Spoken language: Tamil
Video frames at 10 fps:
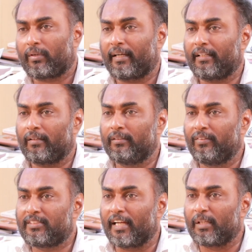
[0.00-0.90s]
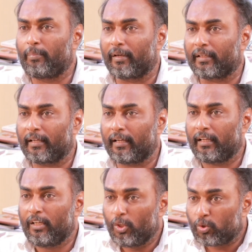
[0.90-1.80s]
கட்டை இது வச்சு அடிப்பானுங்க
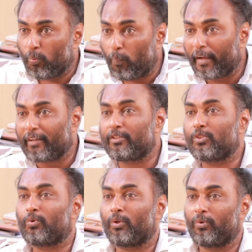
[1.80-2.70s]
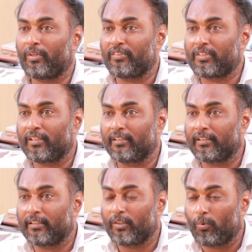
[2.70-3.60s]
துப்பாக்கி வச்சு சுடக்கூடிய விஷயம்
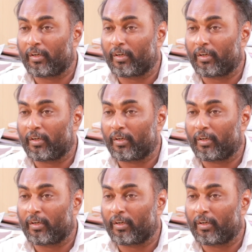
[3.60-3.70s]
இருந்தது